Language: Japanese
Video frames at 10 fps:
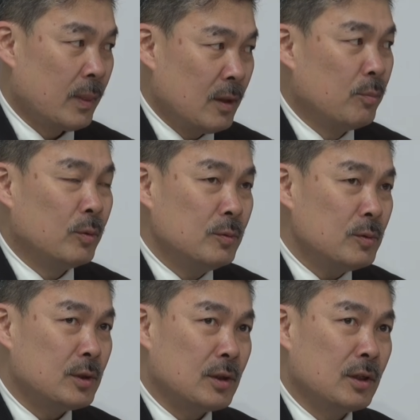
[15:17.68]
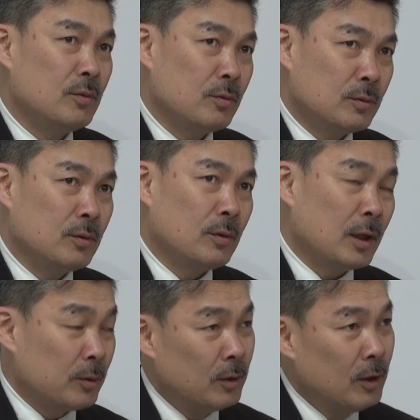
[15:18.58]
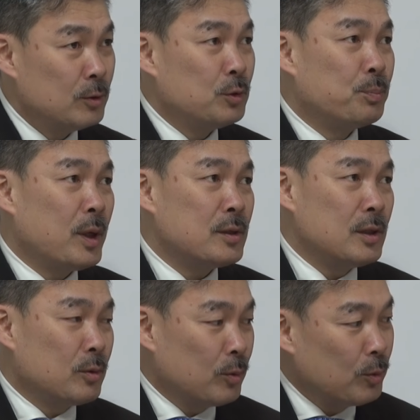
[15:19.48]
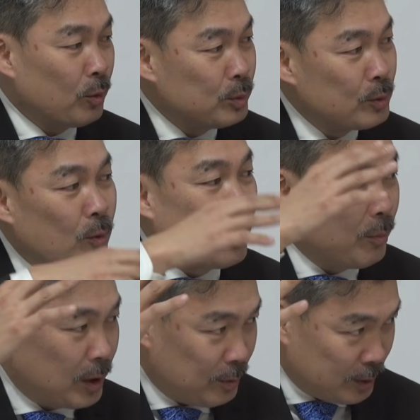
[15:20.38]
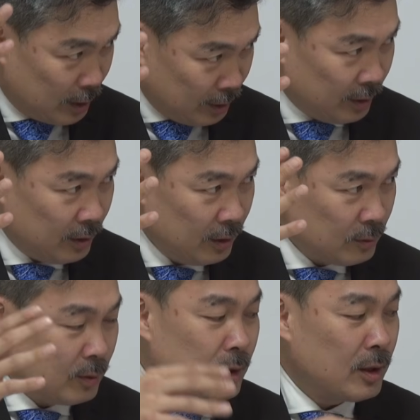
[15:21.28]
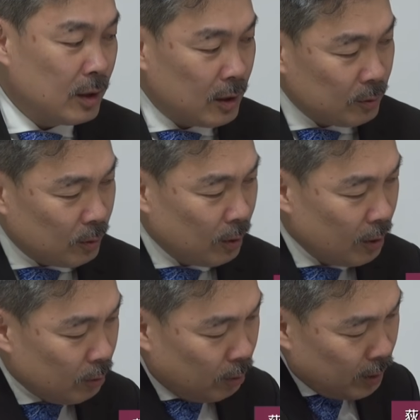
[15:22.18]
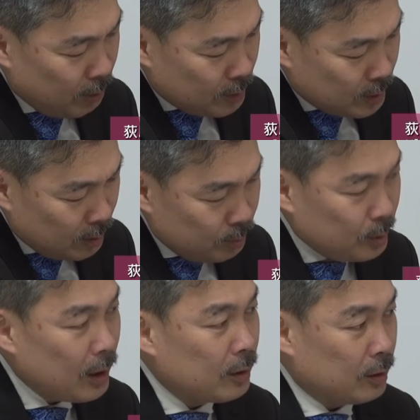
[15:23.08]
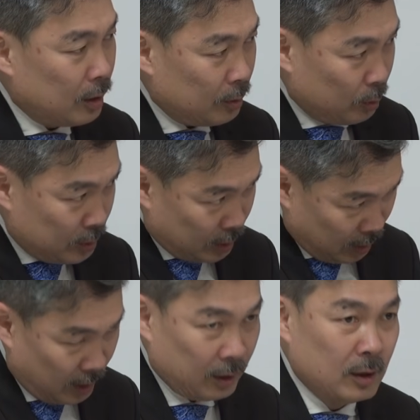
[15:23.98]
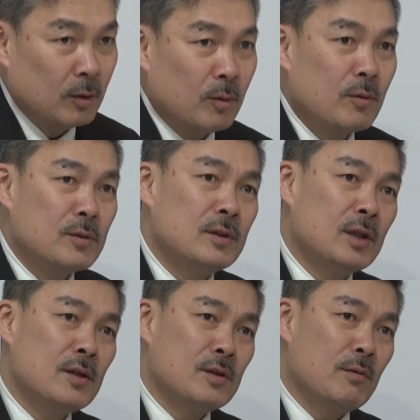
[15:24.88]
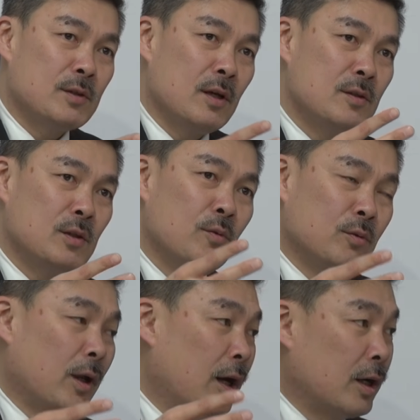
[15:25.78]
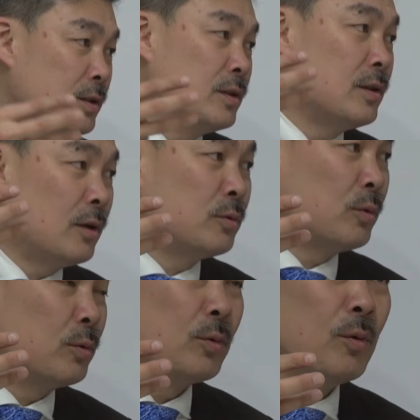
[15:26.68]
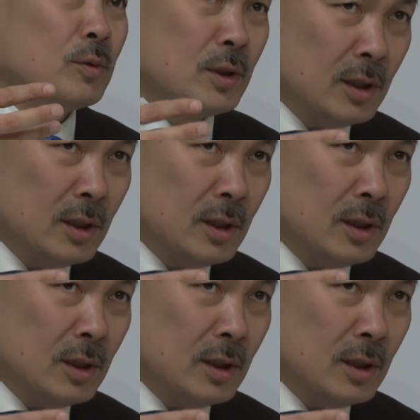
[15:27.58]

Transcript: で僕の試算によるとあと10%の余分効果もありますからね、うん、それで考えるとこれを全部やったとしたらこれ要するに財政は3000億円赤字になると同時